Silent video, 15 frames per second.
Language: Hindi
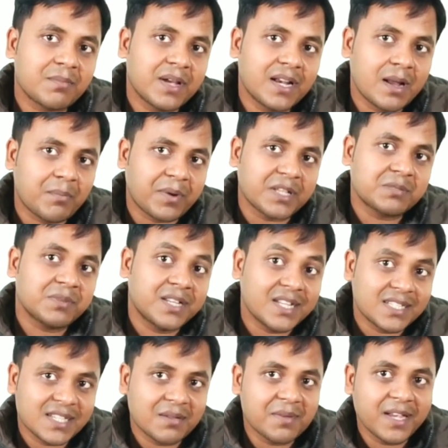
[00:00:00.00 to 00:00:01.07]
महीना पाँच
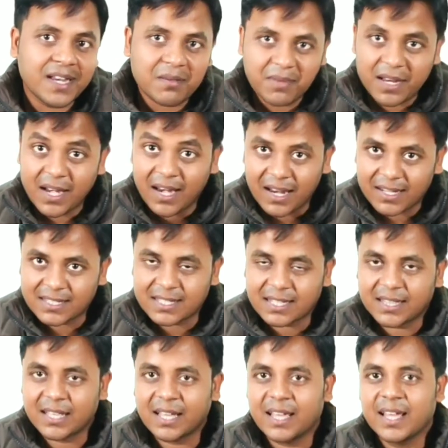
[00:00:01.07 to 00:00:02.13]
महीना छः महीने भी लग
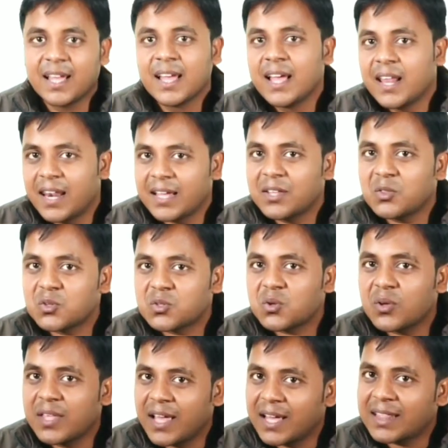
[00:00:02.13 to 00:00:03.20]
सकते हैं लेकिन
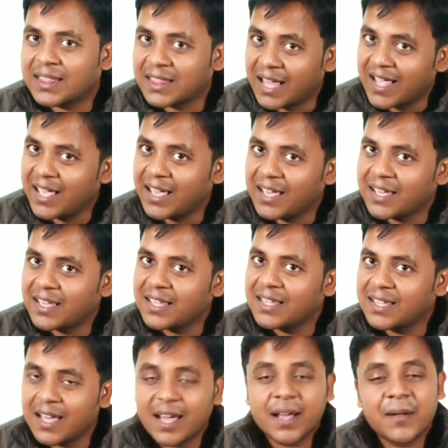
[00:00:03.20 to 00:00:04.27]
दोस्तों यह तय है कि
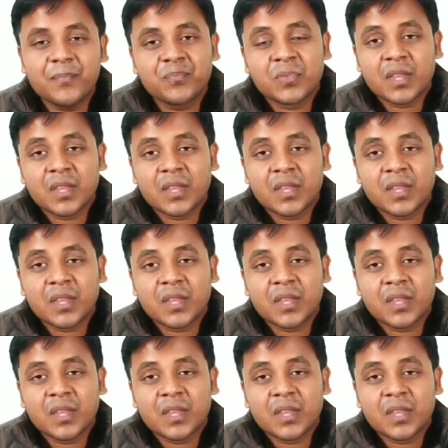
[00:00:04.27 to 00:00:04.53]
यह